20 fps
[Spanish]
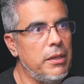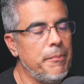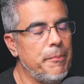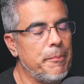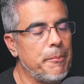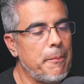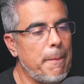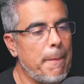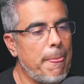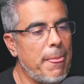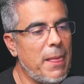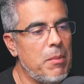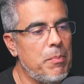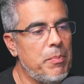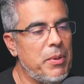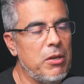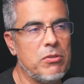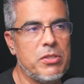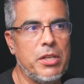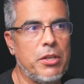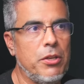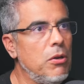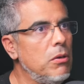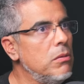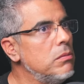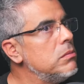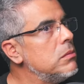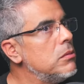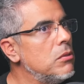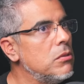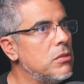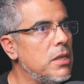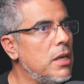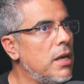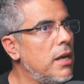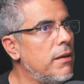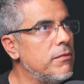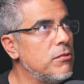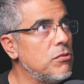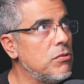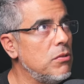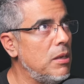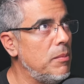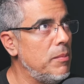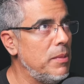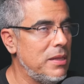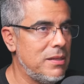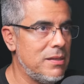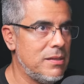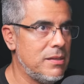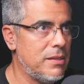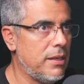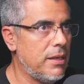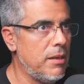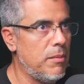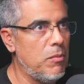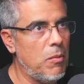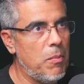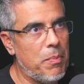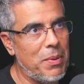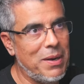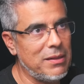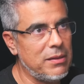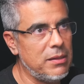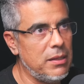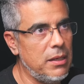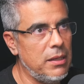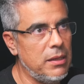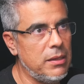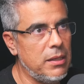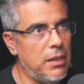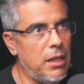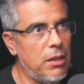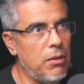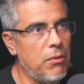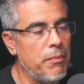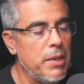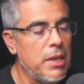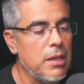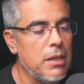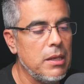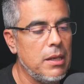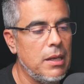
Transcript: Y, pero siguió, o sea, solamente se quemó parte del entelado.